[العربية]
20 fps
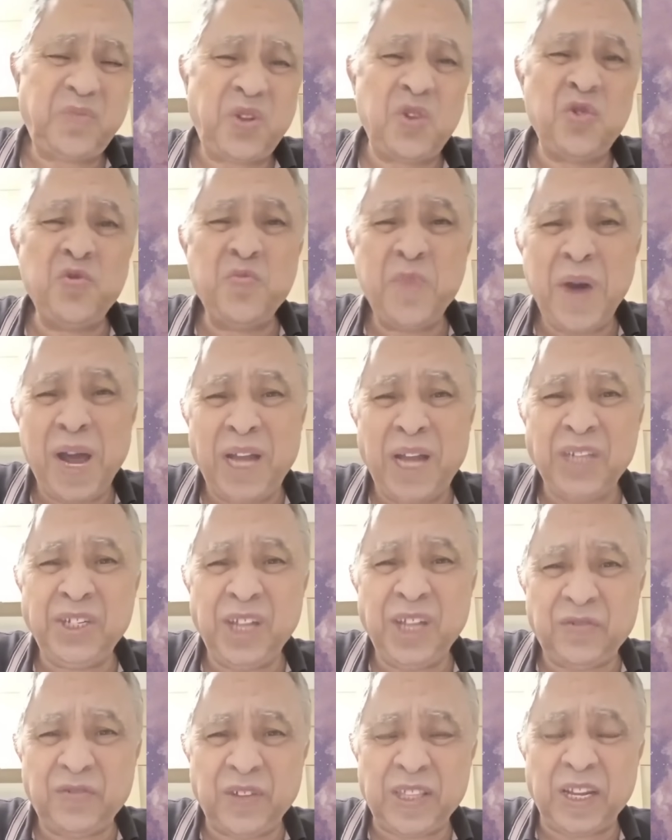ومن بعد
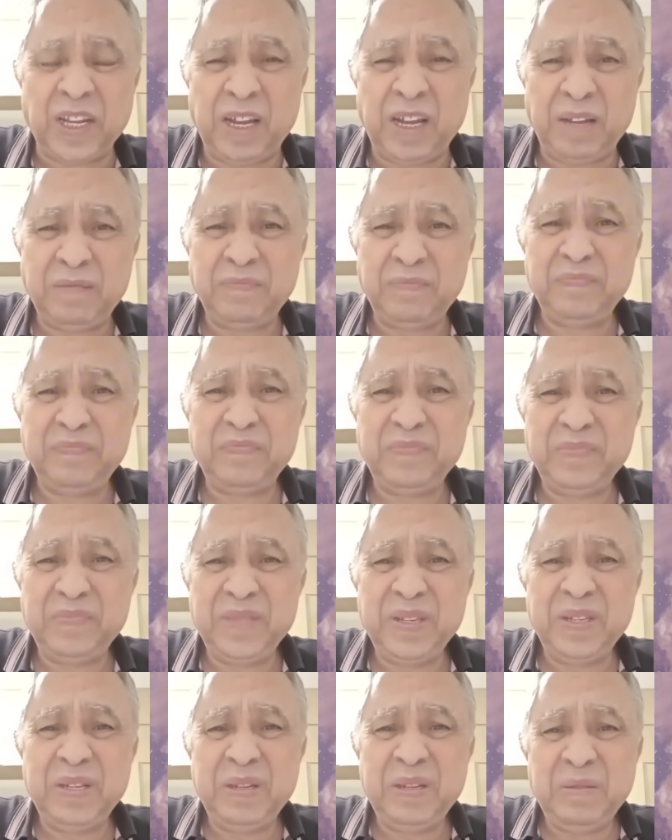جات فتره
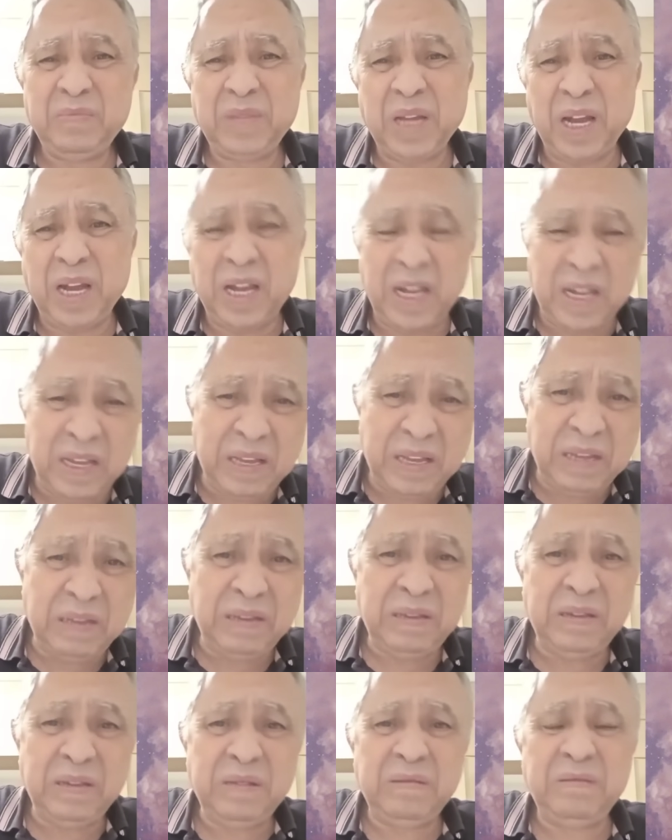تاع
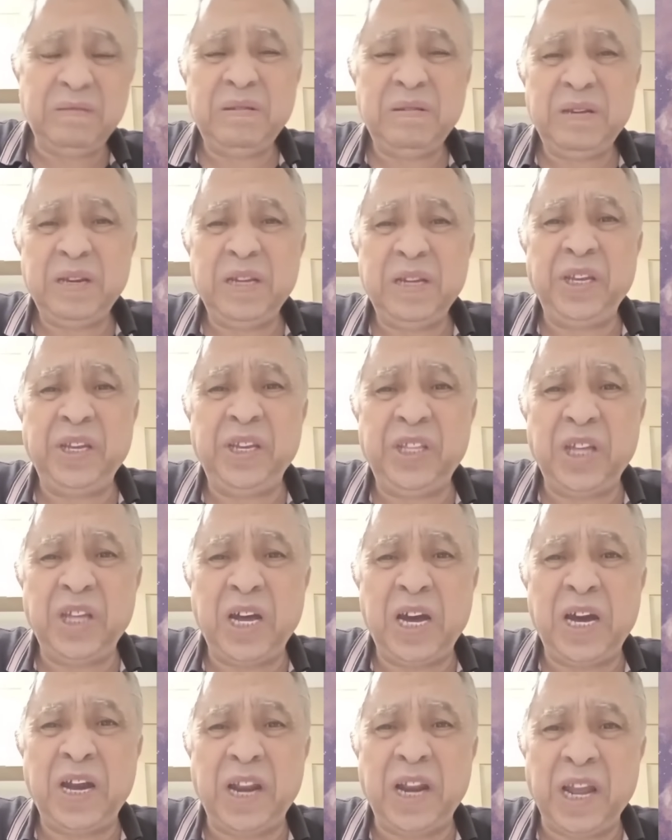
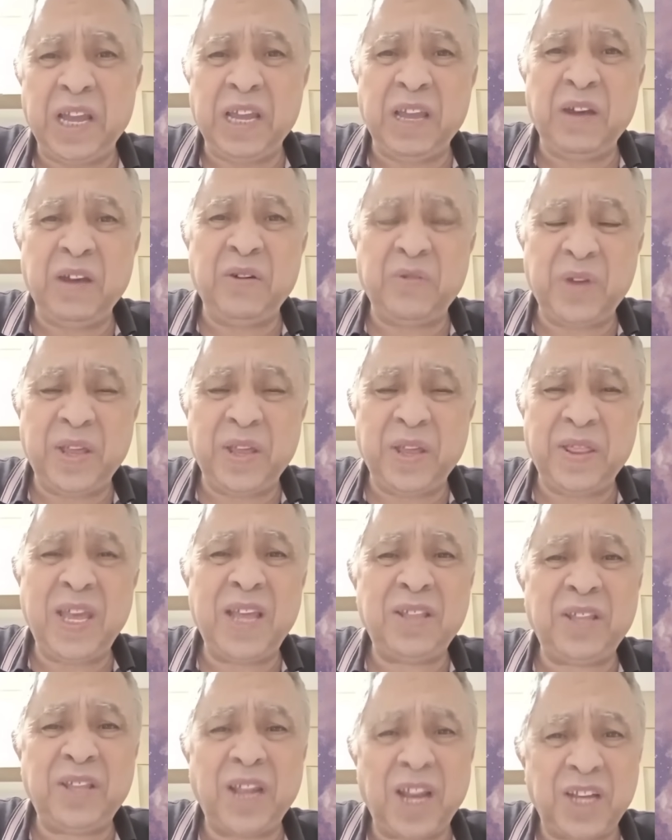انحدار هكا
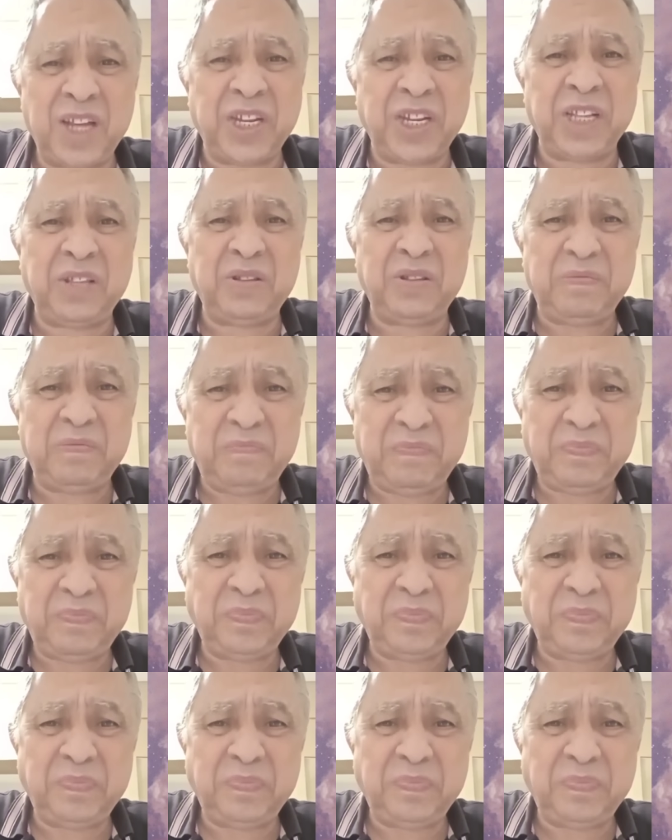وكذا تراجعت